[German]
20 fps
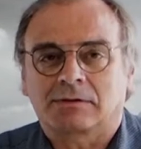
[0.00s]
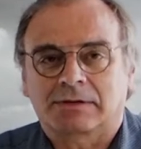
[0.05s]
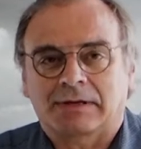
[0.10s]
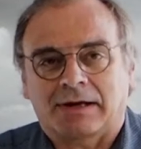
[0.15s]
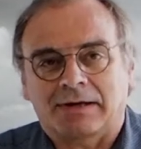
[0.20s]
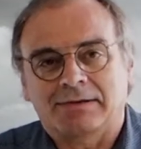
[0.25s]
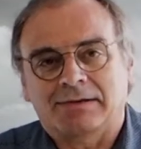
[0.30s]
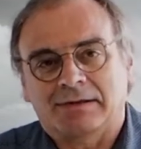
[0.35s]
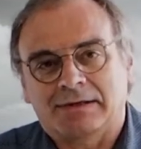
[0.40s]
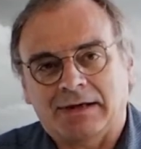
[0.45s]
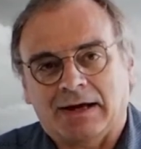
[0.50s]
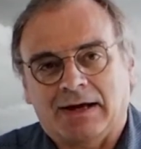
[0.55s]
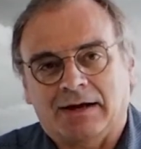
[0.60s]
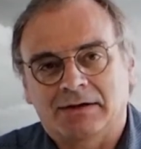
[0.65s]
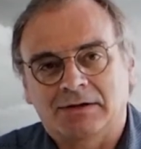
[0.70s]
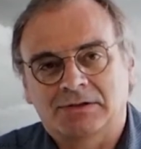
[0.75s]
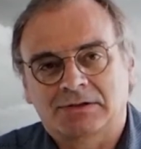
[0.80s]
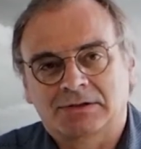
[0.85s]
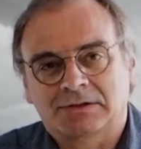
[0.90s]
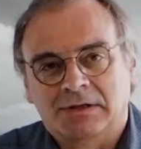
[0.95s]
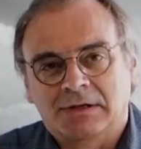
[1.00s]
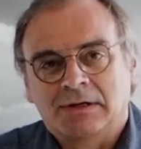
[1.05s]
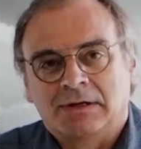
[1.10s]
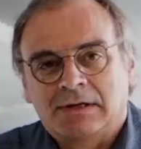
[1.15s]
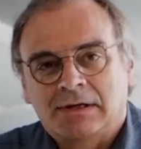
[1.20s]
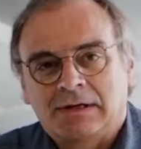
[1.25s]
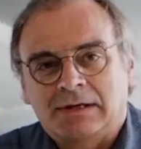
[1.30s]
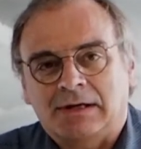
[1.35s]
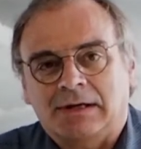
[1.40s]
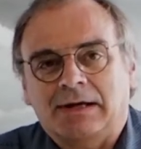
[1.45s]
30 Jahre ist
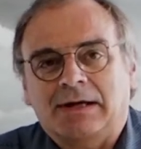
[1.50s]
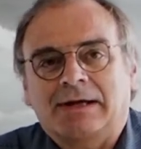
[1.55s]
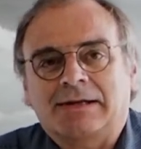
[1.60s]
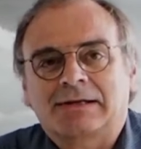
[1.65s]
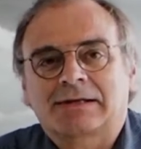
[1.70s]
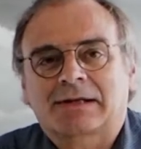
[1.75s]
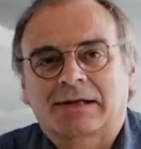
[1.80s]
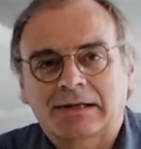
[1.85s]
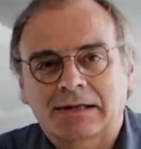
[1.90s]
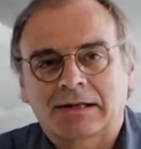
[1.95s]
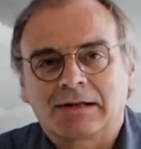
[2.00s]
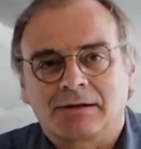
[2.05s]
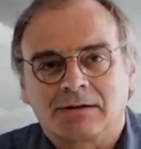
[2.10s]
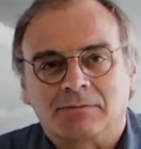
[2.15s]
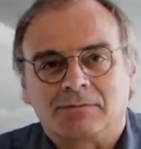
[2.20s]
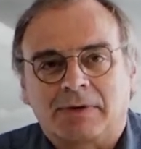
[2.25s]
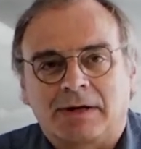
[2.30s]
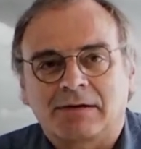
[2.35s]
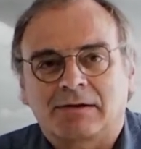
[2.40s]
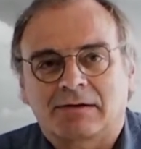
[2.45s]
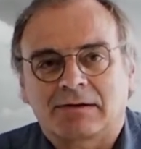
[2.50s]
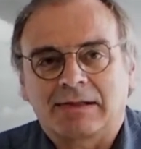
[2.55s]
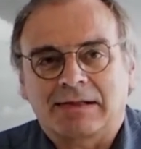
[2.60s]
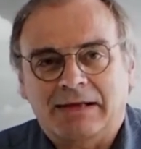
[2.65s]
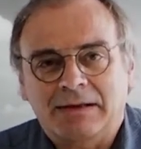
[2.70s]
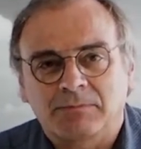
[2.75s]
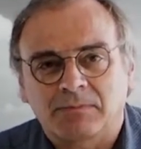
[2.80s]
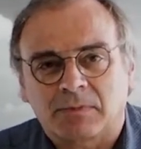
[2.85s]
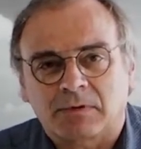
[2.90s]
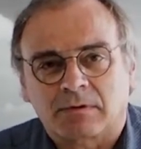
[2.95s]
ja ein Drittel meines
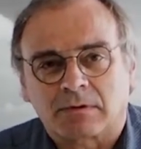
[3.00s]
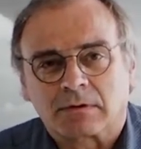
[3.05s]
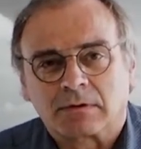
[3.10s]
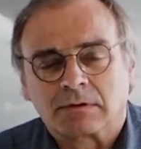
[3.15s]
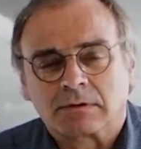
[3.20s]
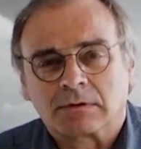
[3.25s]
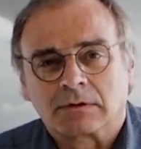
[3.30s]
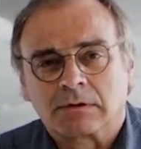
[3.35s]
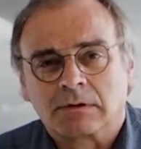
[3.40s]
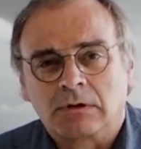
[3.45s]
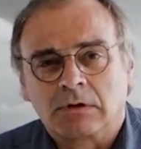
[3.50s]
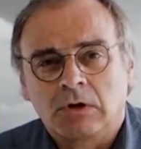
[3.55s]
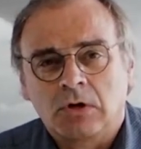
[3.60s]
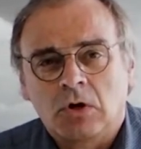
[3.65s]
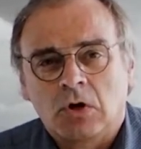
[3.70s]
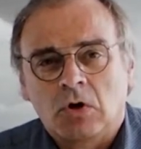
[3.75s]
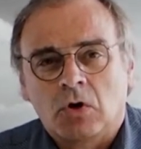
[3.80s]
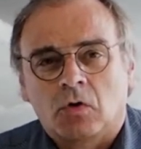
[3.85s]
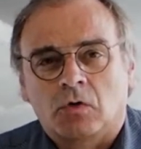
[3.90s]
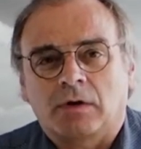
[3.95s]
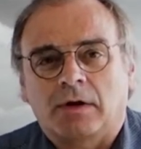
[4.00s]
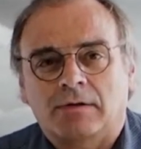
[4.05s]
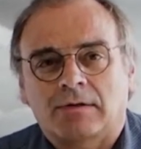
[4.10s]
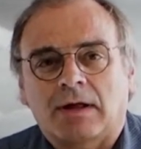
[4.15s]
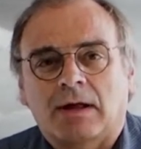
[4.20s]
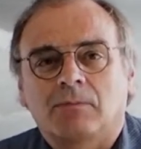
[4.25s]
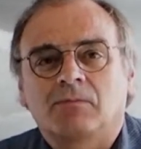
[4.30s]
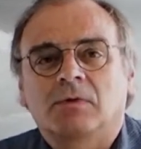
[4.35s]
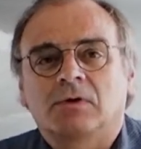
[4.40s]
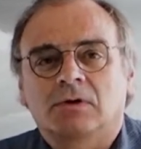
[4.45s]
Lebens. Und jetzt
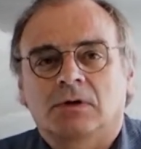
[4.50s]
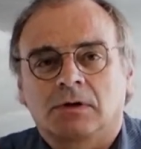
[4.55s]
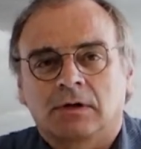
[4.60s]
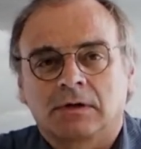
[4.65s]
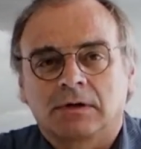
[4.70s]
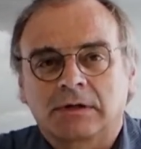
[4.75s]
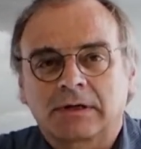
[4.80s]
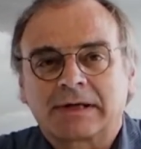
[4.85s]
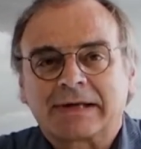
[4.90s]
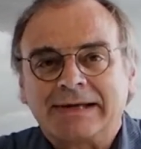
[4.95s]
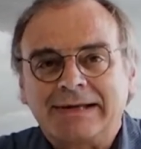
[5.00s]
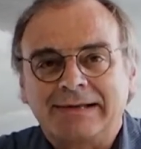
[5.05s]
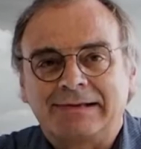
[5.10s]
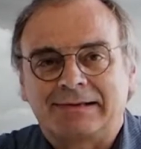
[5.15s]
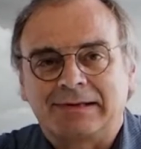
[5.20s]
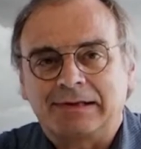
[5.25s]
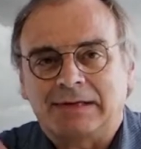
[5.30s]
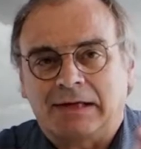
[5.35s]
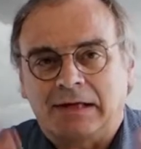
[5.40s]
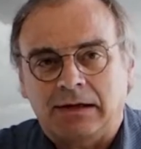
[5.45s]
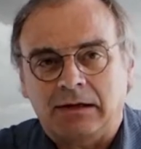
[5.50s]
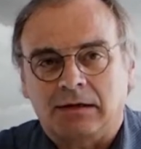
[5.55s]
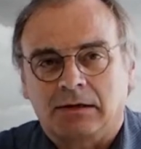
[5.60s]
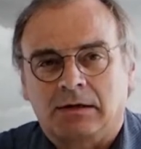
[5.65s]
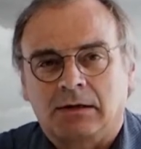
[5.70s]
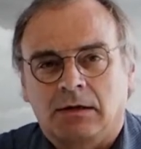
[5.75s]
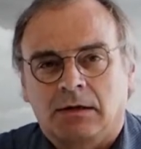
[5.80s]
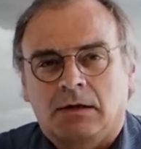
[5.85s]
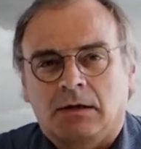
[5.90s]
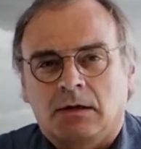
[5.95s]
haben wir riesige
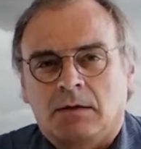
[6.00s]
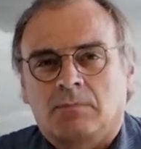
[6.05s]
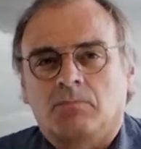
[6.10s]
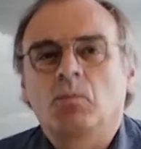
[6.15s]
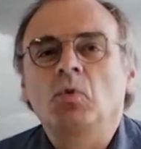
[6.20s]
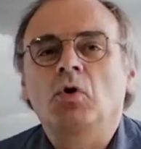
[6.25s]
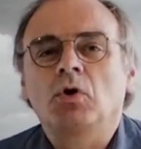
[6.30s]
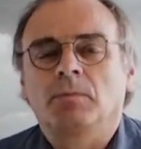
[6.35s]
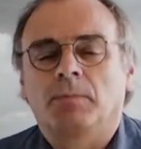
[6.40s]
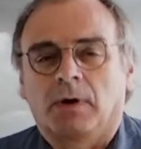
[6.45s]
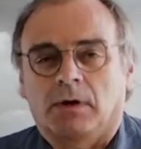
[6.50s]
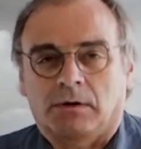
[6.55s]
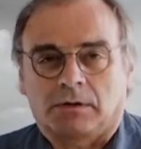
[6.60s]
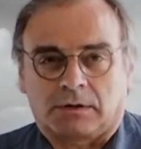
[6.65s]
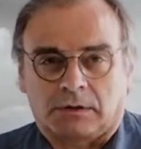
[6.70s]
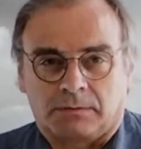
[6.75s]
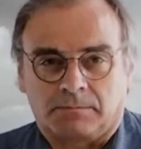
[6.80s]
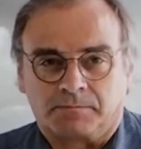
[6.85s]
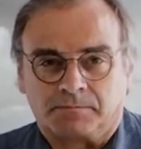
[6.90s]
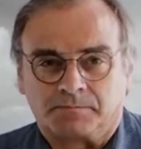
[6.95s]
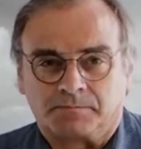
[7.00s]
Müllberge.